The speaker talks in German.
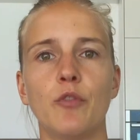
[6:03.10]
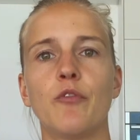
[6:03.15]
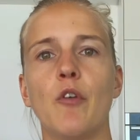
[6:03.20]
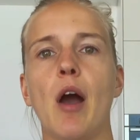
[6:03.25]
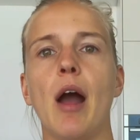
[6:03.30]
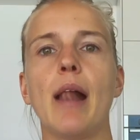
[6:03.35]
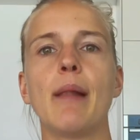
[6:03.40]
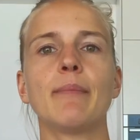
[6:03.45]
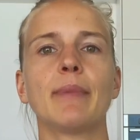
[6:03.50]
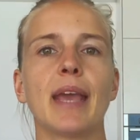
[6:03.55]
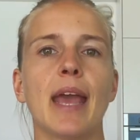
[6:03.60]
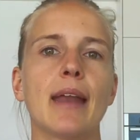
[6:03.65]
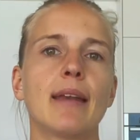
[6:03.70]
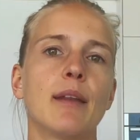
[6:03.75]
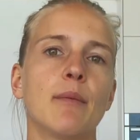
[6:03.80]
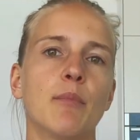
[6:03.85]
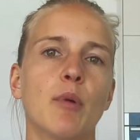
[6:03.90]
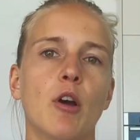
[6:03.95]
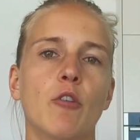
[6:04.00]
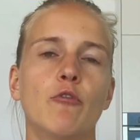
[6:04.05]
vor allem gerne
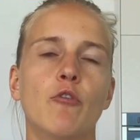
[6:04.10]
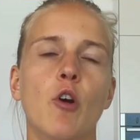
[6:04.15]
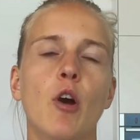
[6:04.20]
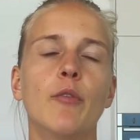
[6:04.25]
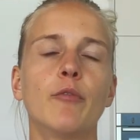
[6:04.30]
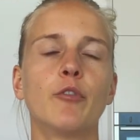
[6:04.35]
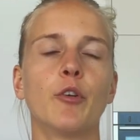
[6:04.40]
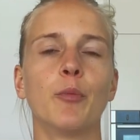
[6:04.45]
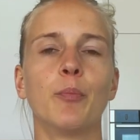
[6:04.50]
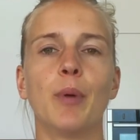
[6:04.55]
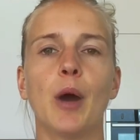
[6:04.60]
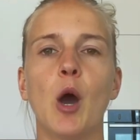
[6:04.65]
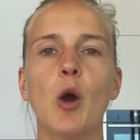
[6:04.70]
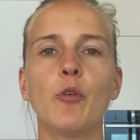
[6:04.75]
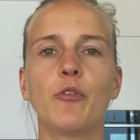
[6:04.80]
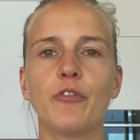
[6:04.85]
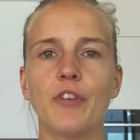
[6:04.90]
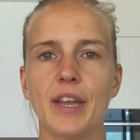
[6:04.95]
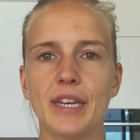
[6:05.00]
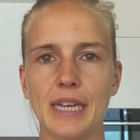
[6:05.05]
in Form von
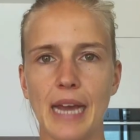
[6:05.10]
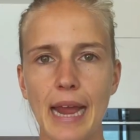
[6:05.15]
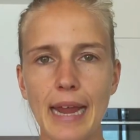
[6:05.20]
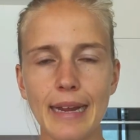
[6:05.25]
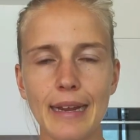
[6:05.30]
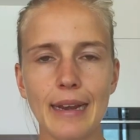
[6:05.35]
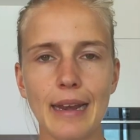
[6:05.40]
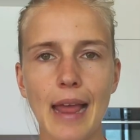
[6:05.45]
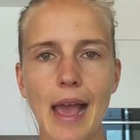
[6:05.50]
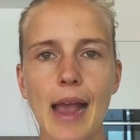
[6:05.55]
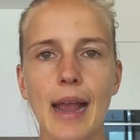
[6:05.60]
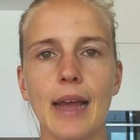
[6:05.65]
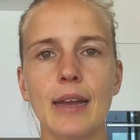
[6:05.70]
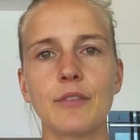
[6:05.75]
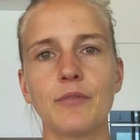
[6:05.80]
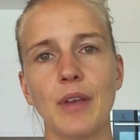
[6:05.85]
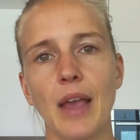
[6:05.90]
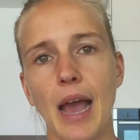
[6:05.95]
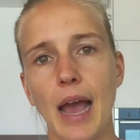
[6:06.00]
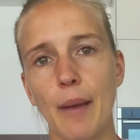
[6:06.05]
Bauchfett eingelagert.
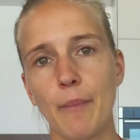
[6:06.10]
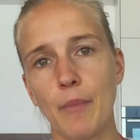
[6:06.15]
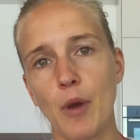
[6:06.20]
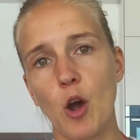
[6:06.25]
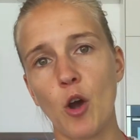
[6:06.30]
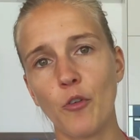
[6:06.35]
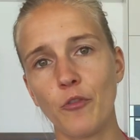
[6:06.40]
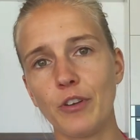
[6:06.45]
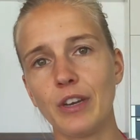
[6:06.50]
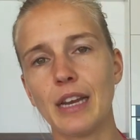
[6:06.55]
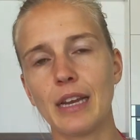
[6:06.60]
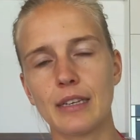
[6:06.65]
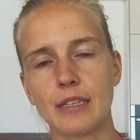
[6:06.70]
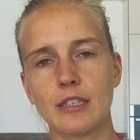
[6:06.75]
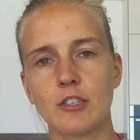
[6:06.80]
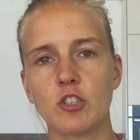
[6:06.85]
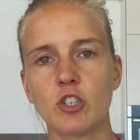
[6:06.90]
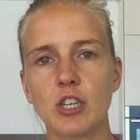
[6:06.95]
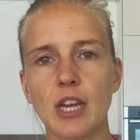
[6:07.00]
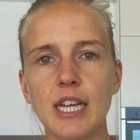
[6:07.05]
Wir haben auch wieder
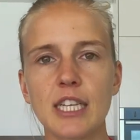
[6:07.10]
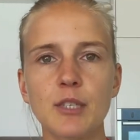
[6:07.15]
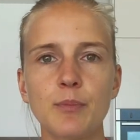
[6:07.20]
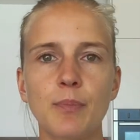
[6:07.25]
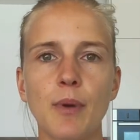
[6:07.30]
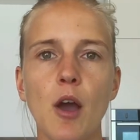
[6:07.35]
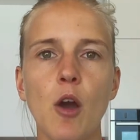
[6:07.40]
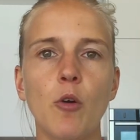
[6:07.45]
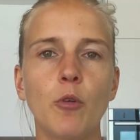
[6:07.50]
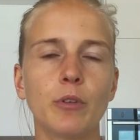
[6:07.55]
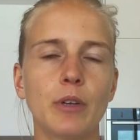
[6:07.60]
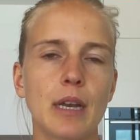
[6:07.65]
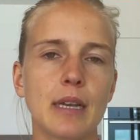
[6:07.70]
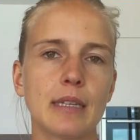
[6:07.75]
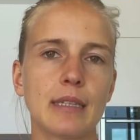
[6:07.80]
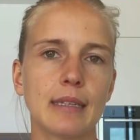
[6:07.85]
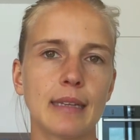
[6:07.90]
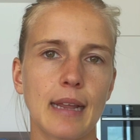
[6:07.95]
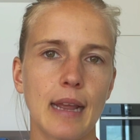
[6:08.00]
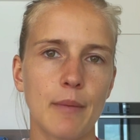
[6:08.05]
diesen Stressbauch oder
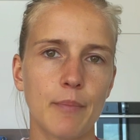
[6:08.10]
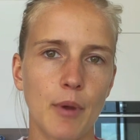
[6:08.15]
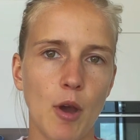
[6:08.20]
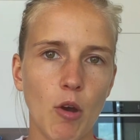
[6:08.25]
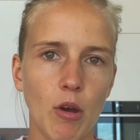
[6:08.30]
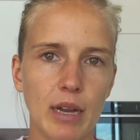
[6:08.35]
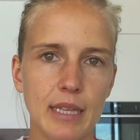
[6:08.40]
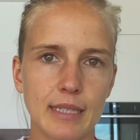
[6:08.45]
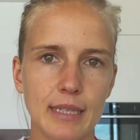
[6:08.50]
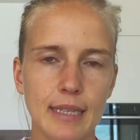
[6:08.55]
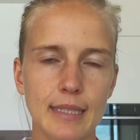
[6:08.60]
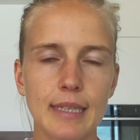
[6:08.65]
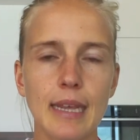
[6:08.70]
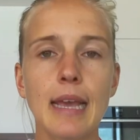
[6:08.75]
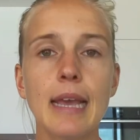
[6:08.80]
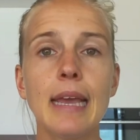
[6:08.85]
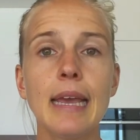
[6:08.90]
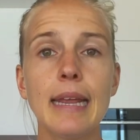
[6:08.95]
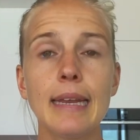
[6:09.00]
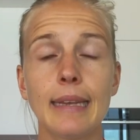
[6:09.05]
diesen kleinen Bauchansatz,
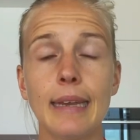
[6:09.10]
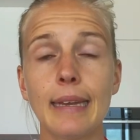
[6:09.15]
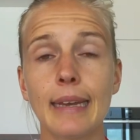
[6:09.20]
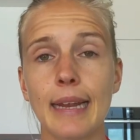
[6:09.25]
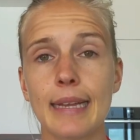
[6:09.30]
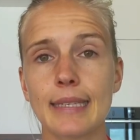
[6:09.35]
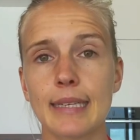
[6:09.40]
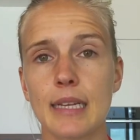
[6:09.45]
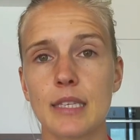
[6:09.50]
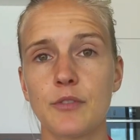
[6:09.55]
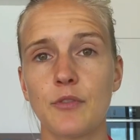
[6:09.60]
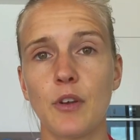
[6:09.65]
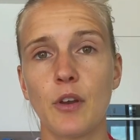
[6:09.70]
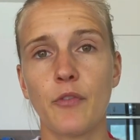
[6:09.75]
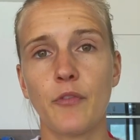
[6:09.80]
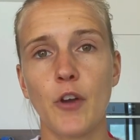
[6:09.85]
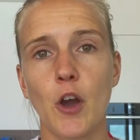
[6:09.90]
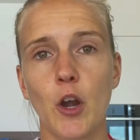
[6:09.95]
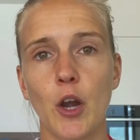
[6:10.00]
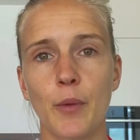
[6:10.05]
den ganz, ganz viele
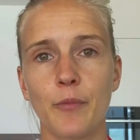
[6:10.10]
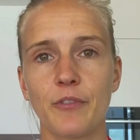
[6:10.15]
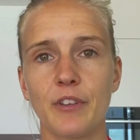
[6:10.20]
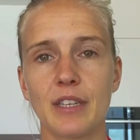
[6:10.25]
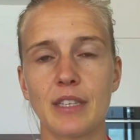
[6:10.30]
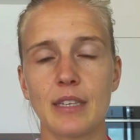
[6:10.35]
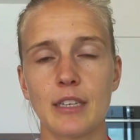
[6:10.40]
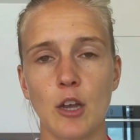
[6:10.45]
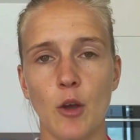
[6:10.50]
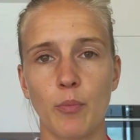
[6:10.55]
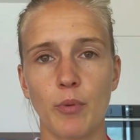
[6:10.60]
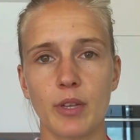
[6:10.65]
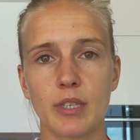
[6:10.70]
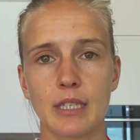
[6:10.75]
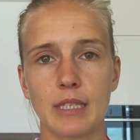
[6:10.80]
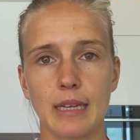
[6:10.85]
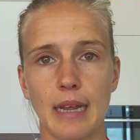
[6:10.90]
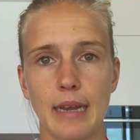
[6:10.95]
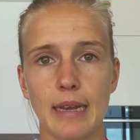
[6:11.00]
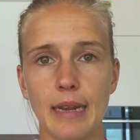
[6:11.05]
Frauen ab 40 auch
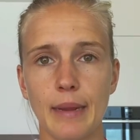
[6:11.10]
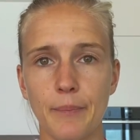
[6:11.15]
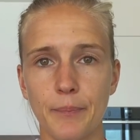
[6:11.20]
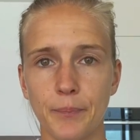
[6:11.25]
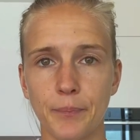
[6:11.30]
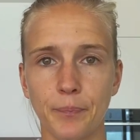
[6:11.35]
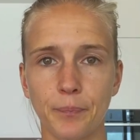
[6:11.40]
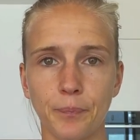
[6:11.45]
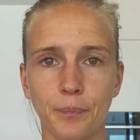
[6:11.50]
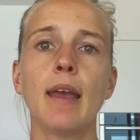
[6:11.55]
plötzlich erleben.